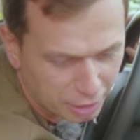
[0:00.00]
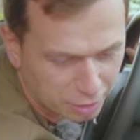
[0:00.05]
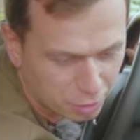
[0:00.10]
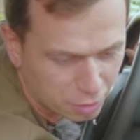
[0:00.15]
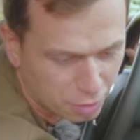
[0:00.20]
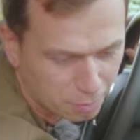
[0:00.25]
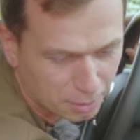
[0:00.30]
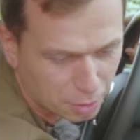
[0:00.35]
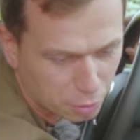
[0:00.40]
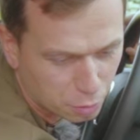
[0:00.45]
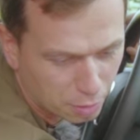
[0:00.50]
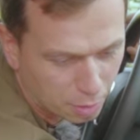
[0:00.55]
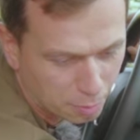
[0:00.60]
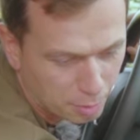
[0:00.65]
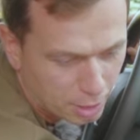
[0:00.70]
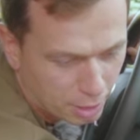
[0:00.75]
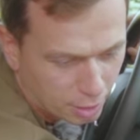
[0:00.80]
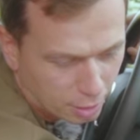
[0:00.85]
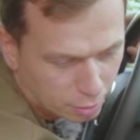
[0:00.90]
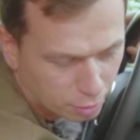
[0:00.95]
jak to zobaczyłem,
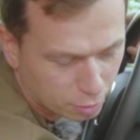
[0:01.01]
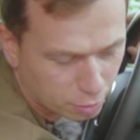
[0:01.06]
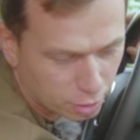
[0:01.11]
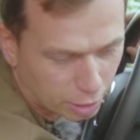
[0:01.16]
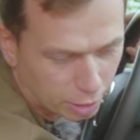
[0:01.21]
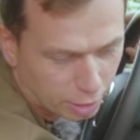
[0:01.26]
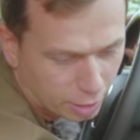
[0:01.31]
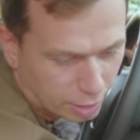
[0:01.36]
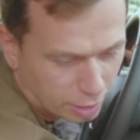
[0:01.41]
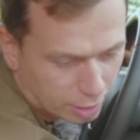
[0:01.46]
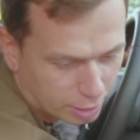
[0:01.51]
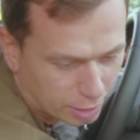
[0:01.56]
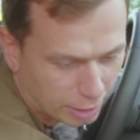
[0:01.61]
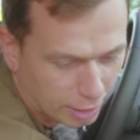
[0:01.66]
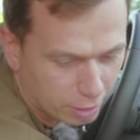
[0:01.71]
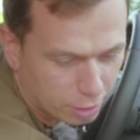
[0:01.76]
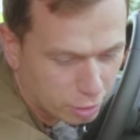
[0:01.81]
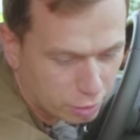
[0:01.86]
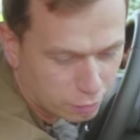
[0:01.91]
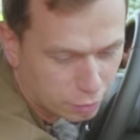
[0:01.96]
to że
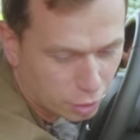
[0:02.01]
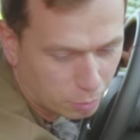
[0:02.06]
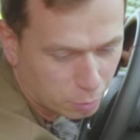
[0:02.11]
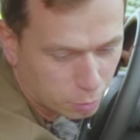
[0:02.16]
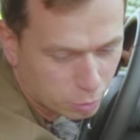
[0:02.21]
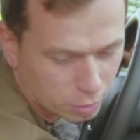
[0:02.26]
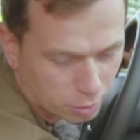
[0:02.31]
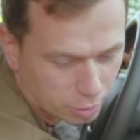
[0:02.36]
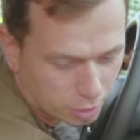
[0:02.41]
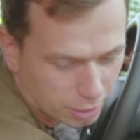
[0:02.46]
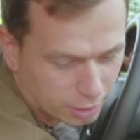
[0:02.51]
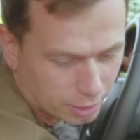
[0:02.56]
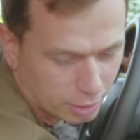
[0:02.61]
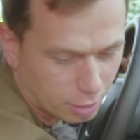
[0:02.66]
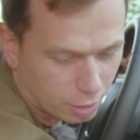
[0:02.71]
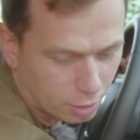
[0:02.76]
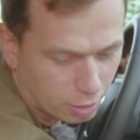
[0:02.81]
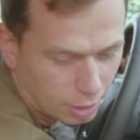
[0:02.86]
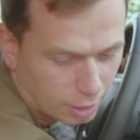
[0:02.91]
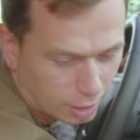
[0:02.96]
kiedyś w domu coś
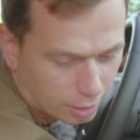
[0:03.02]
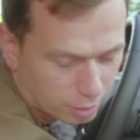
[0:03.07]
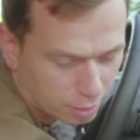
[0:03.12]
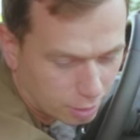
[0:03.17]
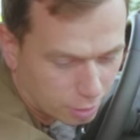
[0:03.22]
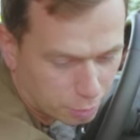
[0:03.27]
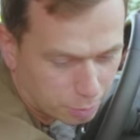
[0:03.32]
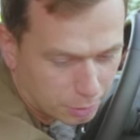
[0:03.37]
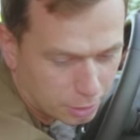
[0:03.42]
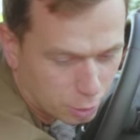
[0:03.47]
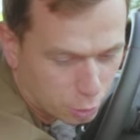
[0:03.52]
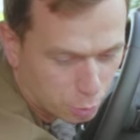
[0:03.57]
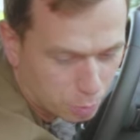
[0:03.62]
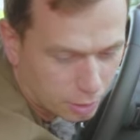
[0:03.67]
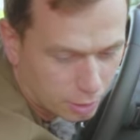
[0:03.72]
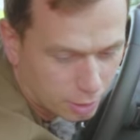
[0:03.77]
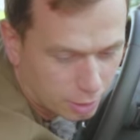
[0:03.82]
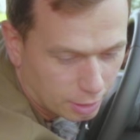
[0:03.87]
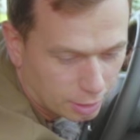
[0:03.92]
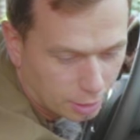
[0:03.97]
takiego też
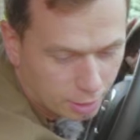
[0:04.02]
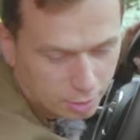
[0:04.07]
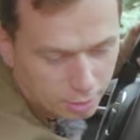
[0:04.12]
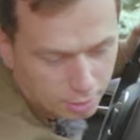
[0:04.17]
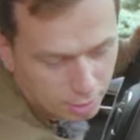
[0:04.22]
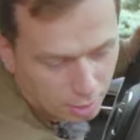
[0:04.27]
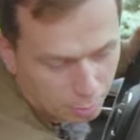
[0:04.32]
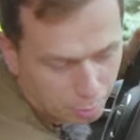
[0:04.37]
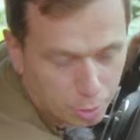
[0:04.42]
mieliśmy na